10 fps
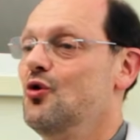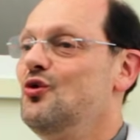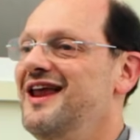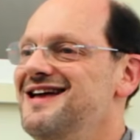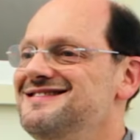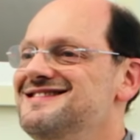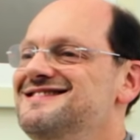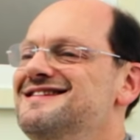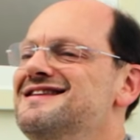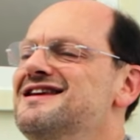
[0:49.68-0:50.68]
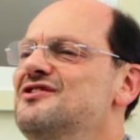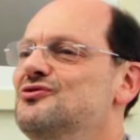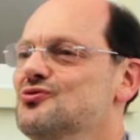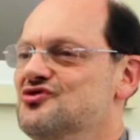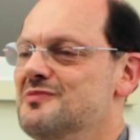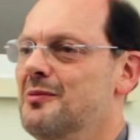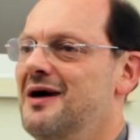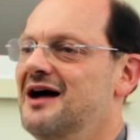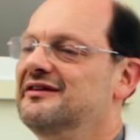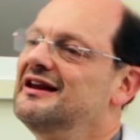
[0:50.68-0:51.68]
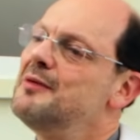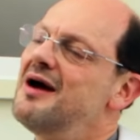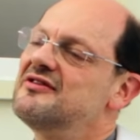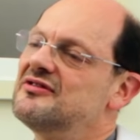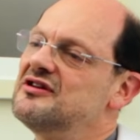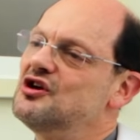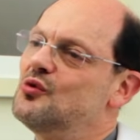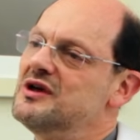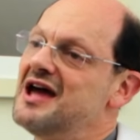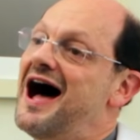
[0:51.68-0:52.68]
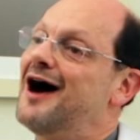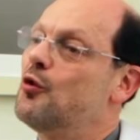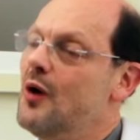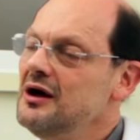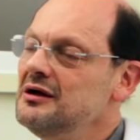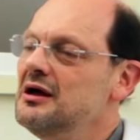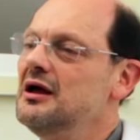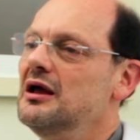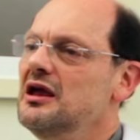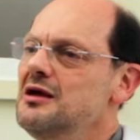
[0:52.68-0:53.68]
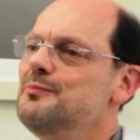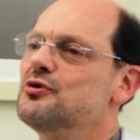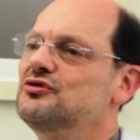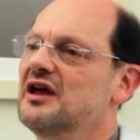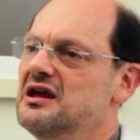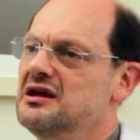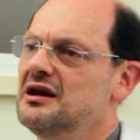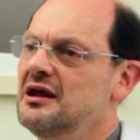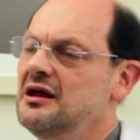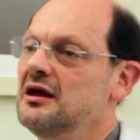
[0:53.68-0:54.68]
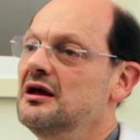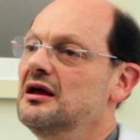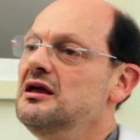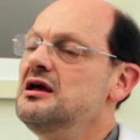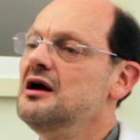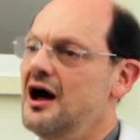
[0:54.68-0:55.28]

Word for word: O leite de início de mamada ele é mais rico em água, em proteína e em